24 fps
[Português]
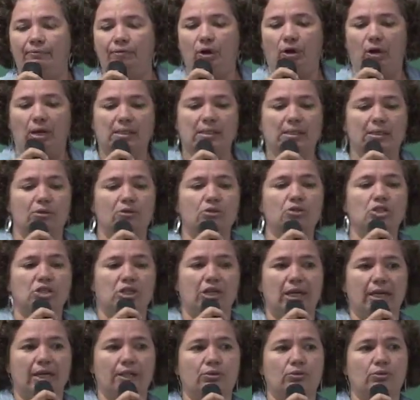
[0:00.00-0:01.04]
violação de
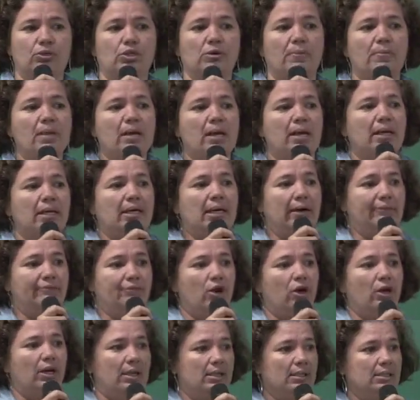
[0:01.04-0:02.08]
direitos e a
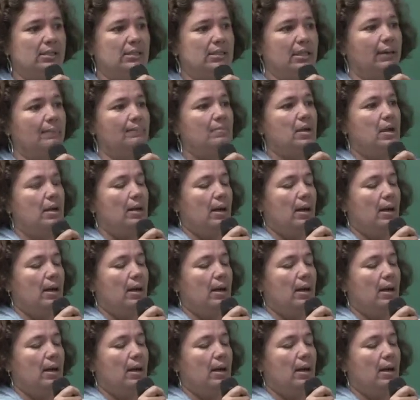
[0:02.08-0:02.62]
violência